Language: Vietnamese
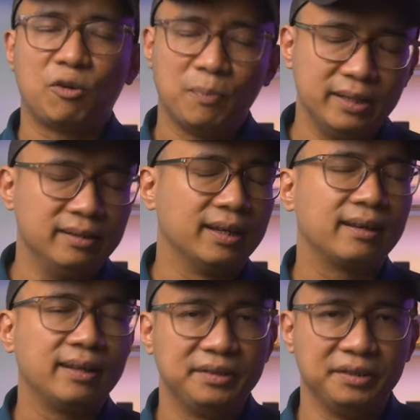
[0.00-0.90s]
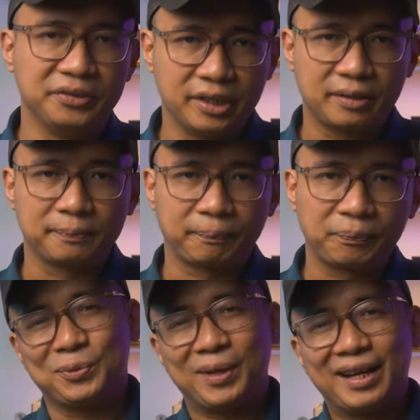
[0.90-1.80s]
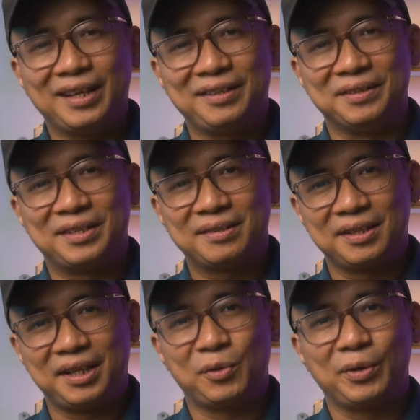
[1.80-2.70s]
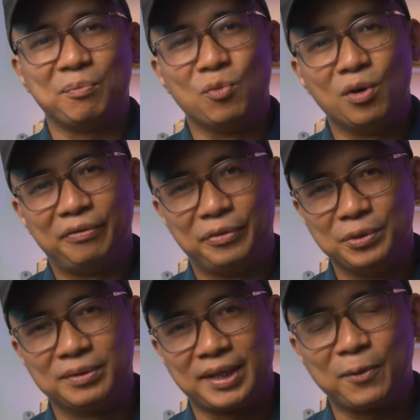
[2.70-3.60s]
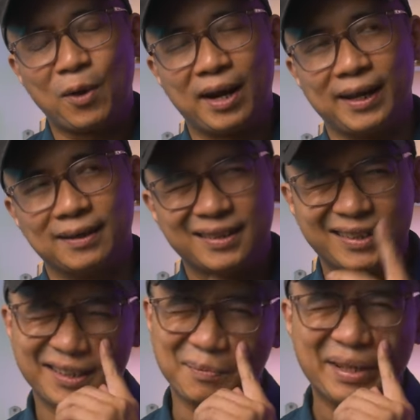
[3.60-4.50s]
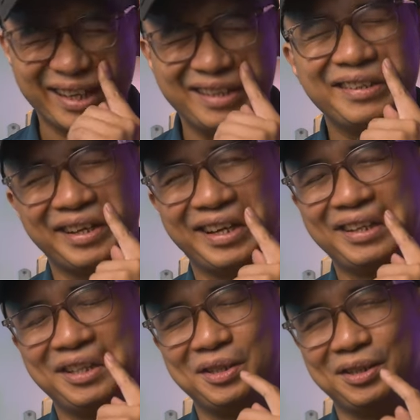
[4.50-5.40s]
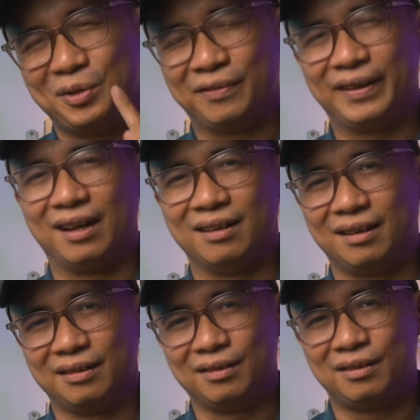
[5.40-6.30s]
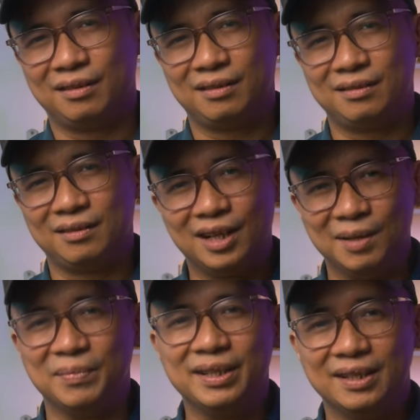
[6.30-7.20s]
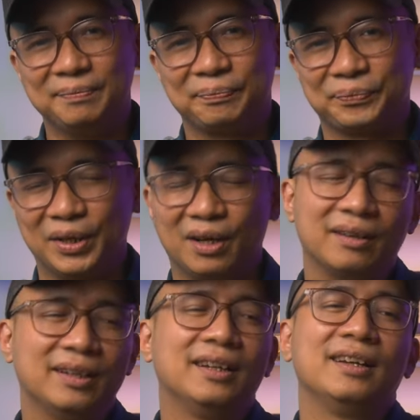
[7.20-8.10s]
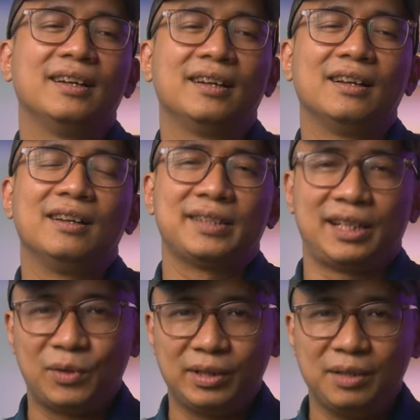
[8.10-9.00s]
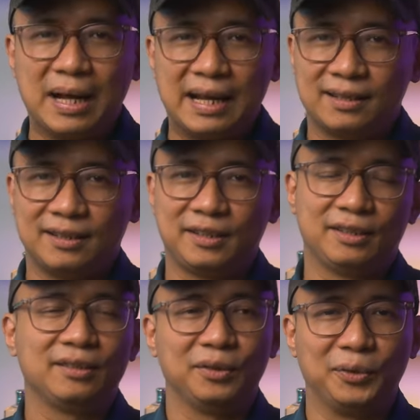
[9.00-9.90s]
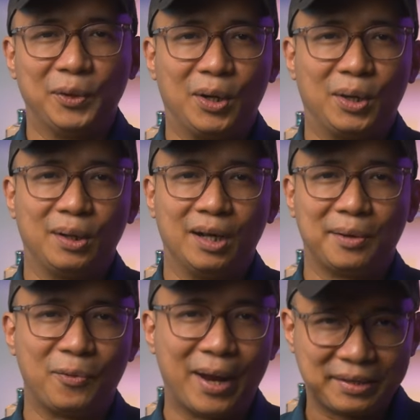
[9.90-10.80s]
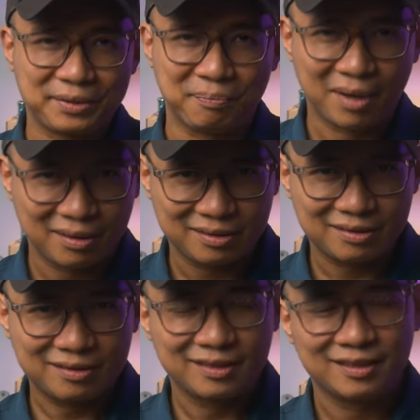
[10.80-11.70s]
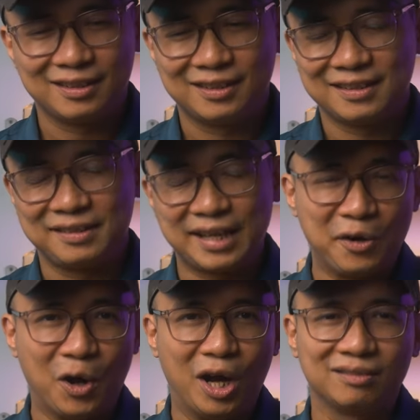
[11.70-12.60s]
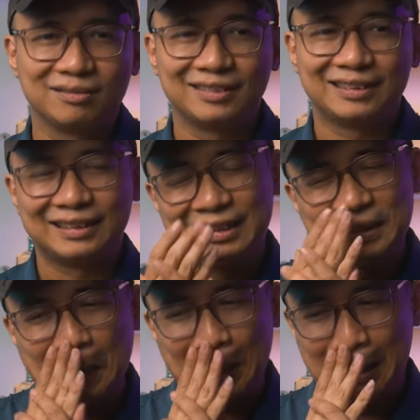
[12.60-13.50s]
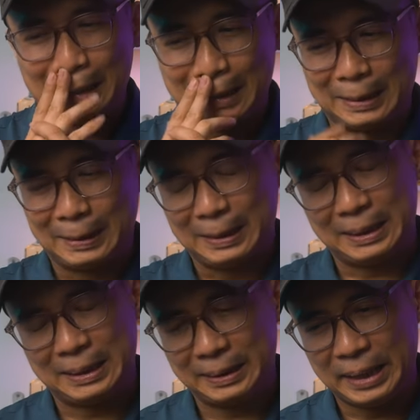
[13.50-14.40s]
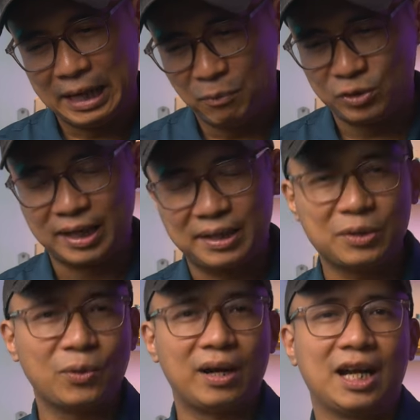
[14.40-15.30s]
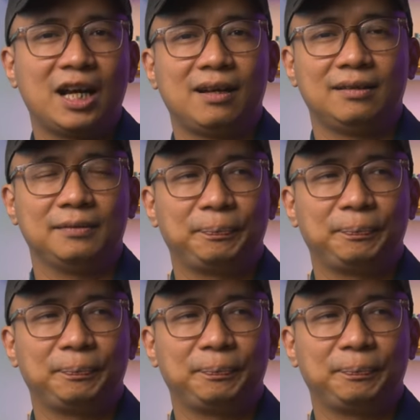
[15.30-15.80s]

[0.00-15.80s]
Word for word: theo mình thì hãy nên thử chiết. Chúng ta hãy nên thử chiết trước khi quyết định mua full Chanel hoa này. Thì mình thấy như thế thì có vẻ là nó nó hợp lý hơn đó. Chanel hoa thứ ba đó là Red Mus xạ đỏ. Uh, đây là một Chanel hoa,